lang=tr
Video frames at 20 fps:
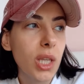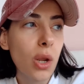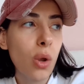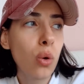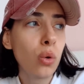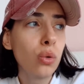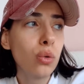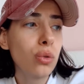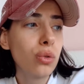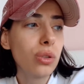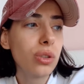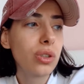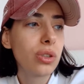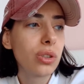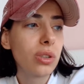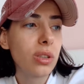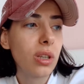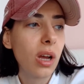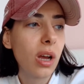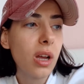Onun
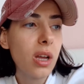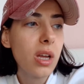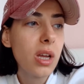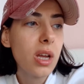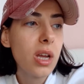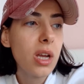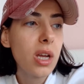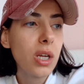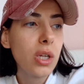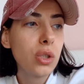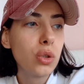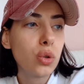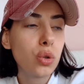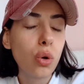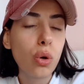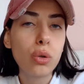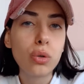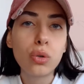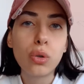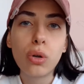dışında
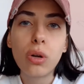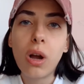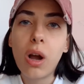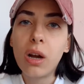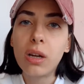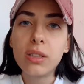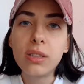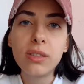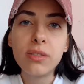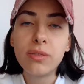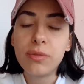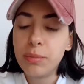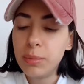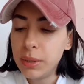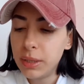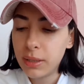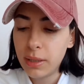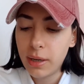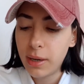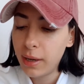çok çok aktif
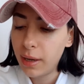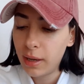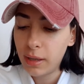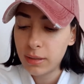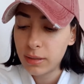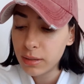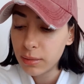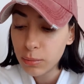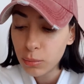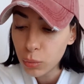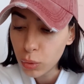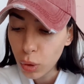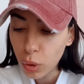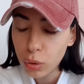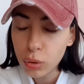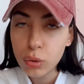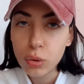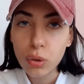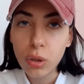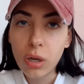bir hayatım
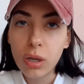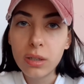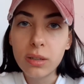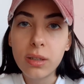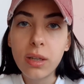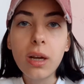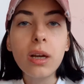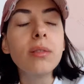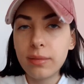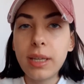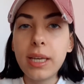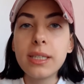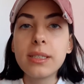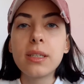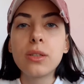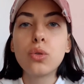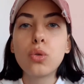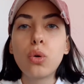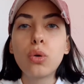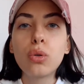yok şu anda.
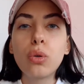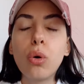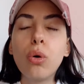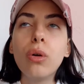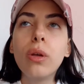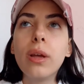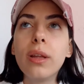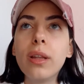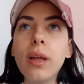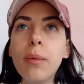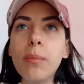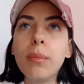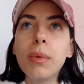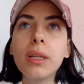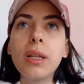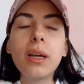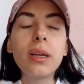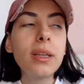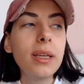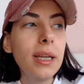Neyse çok da
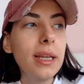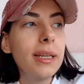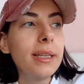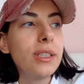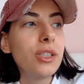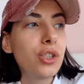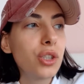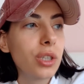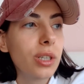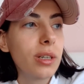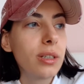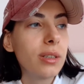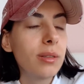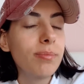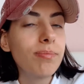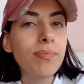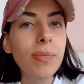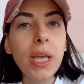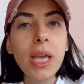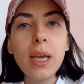oyalanmadan gelin çıkalım.
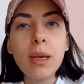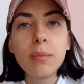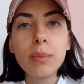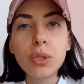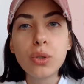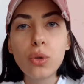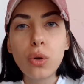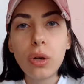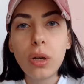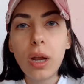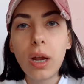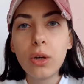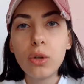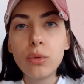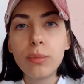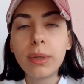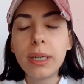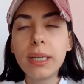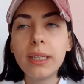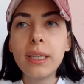Bir
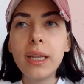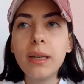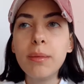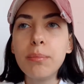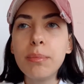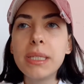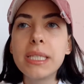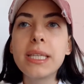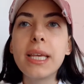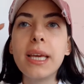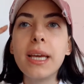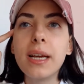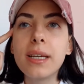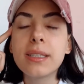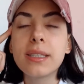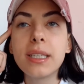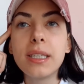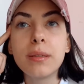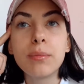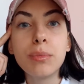solaryuma gidelim. Bir
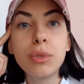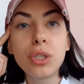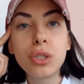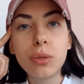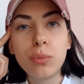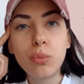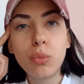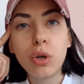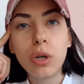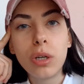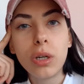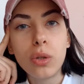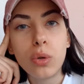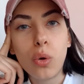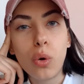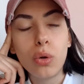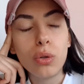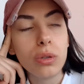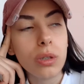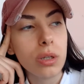seans gitmiştim bu
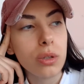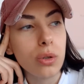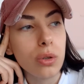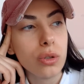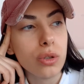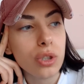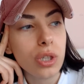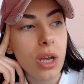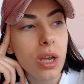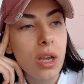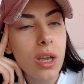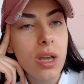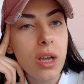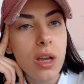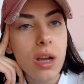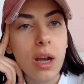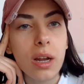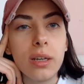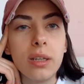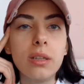arada ondan önce.
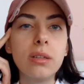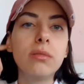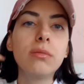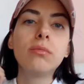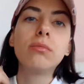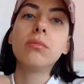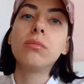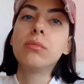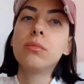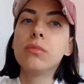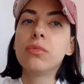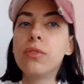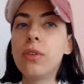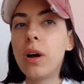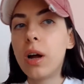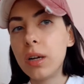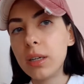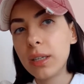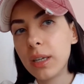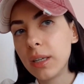Hani
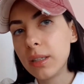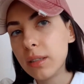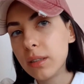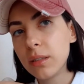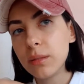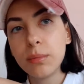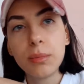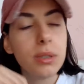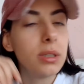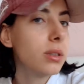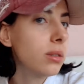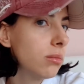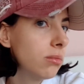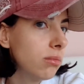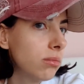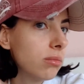fark etti mi?